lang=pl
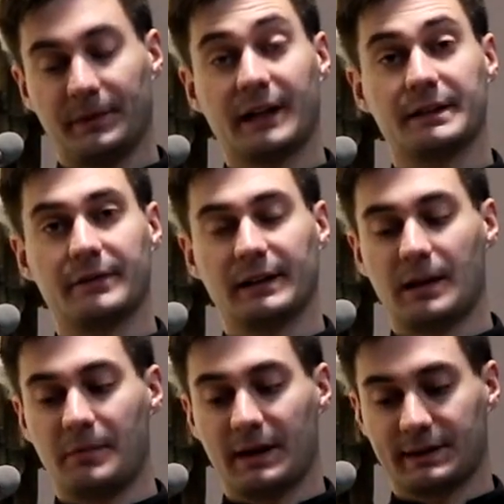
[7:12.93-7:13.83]
tak
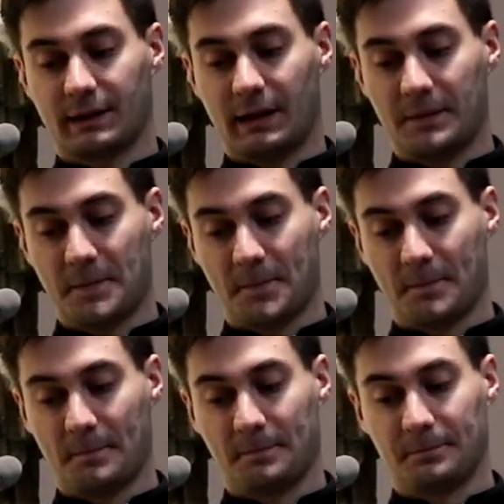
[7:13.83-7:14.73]
zwana Pascha.
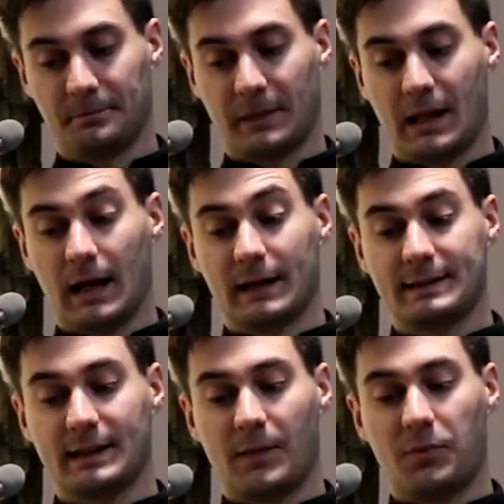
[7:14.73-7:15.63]

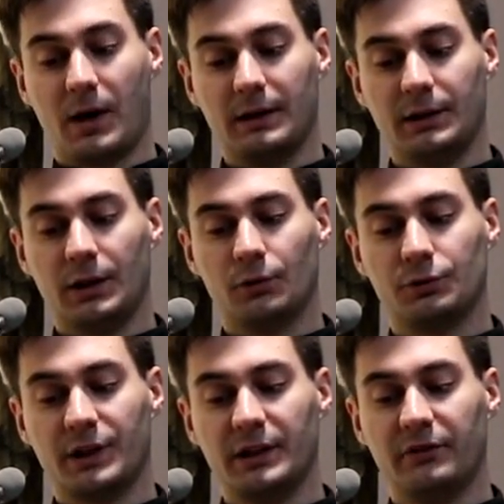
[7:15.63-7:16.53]
Arcykapłani i
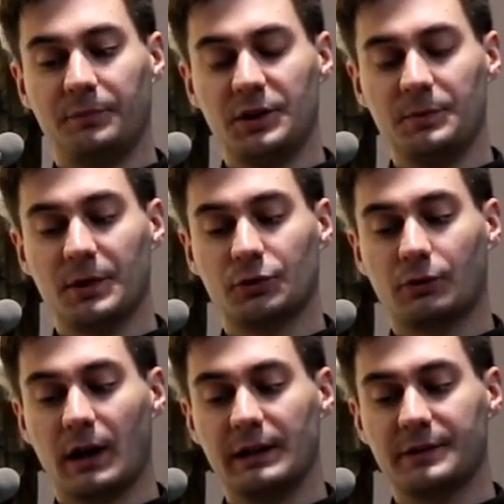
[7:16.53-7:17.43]
uczeni w piśmie
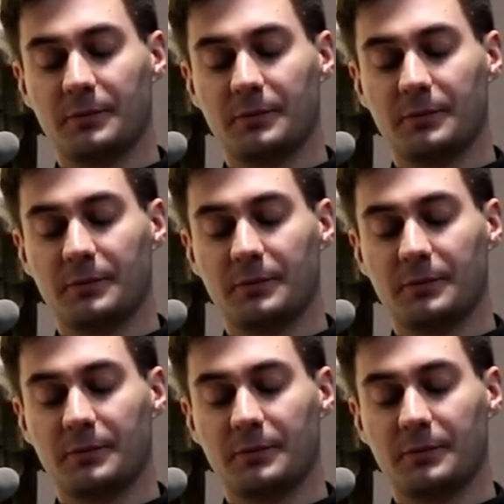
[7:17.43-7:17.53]
szukali